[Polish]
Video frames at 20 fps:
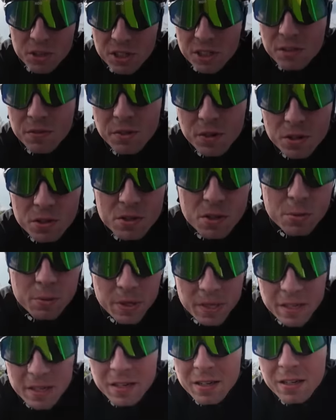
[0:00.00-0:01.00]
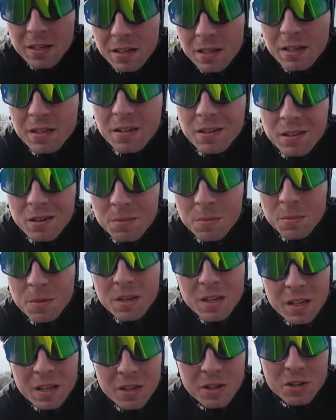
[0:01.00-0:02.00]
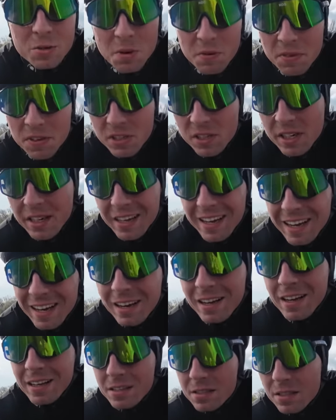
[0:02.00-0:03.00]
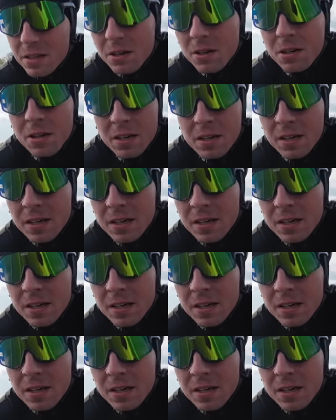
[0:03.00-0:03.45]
chociaż dwie osoby. Rozmawia się elegancko.